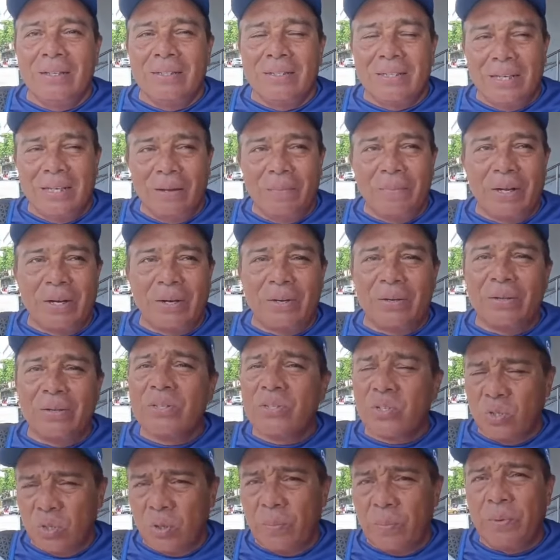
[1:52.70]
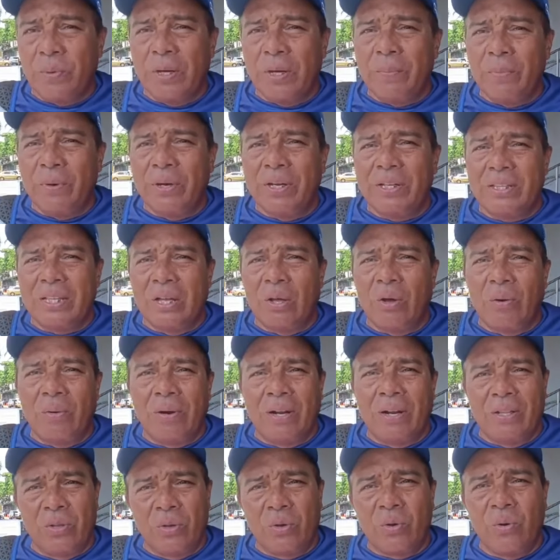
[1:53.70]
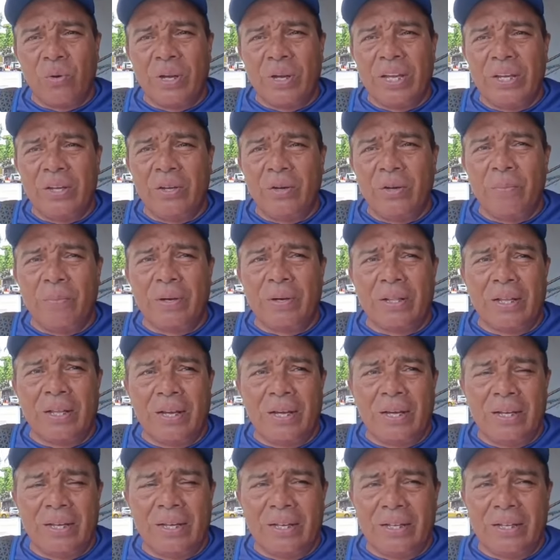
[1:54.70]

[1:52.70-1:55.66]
Sin embargo, nosotros pues hemos estado hablando con ellos, ¿verdad?